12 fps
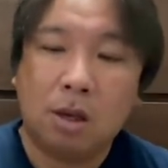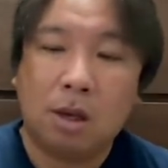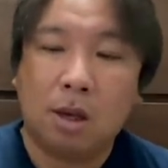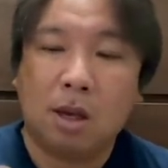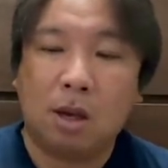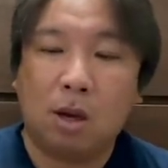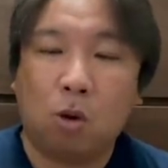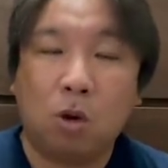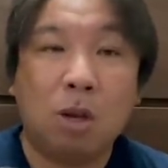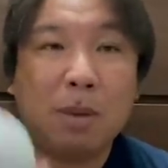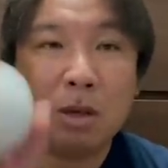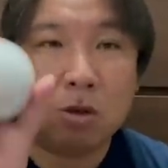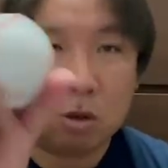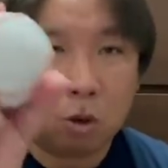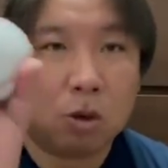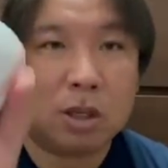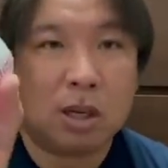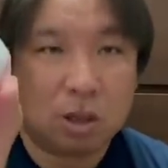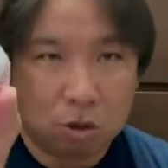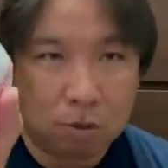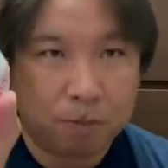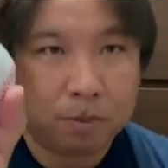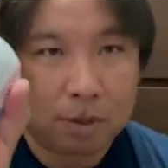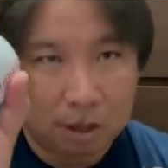えー、オリンピック公式球、
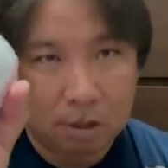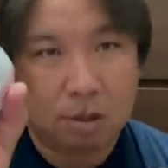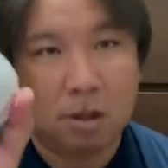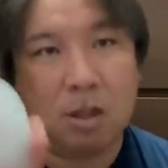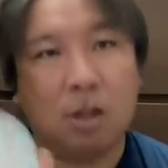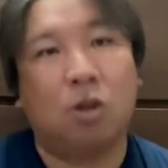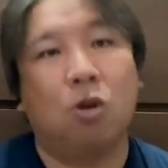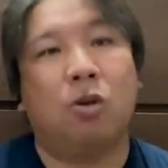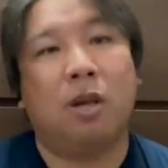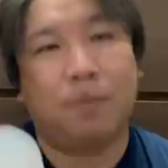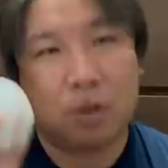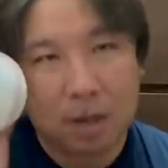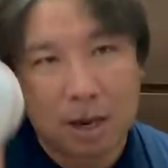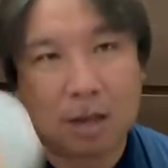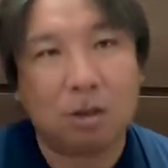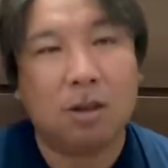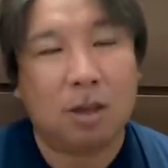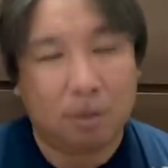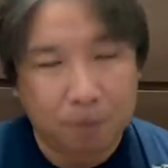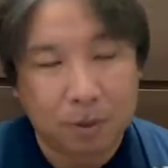ね、非常に使いやすいんで、